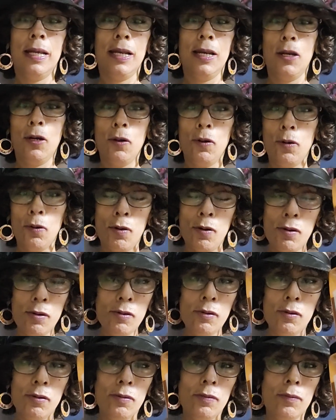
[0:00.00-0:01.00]

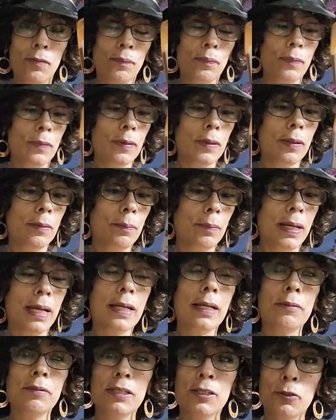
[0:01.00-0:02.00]
Lo
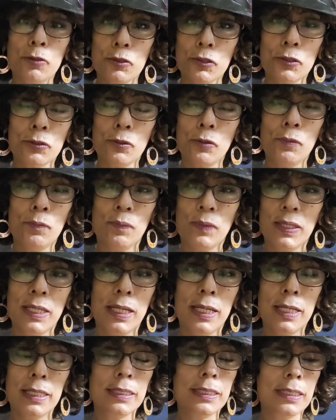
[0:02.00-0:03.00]
maravilloso
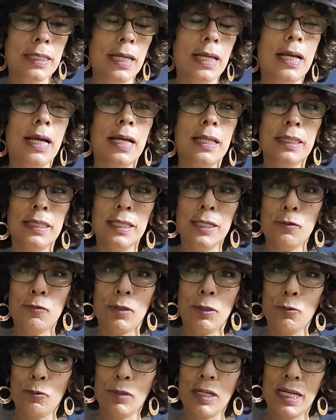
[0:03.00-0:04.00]
de este
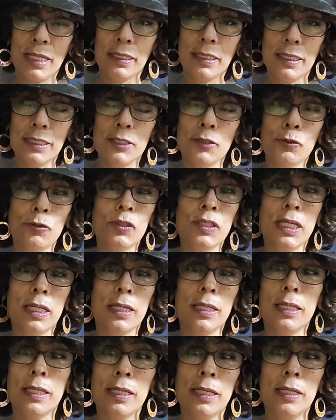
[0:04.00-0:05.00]
anticoagulante, si
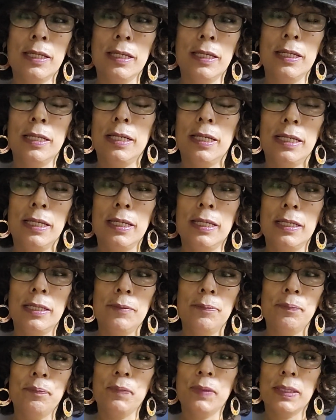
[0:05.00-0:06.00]
usted ah,
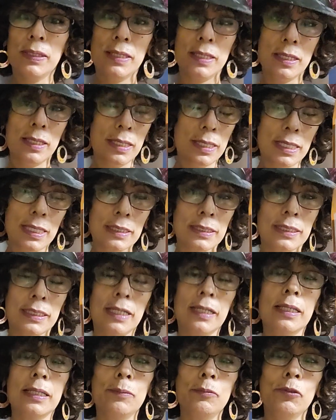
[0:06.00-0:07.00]
tiene la
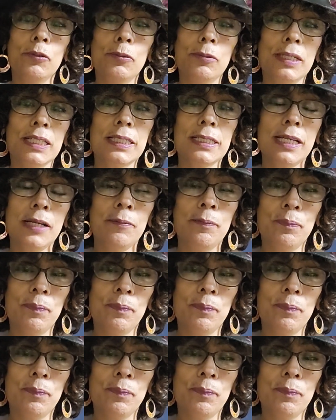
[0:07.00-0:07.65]
sangre muy gruesa,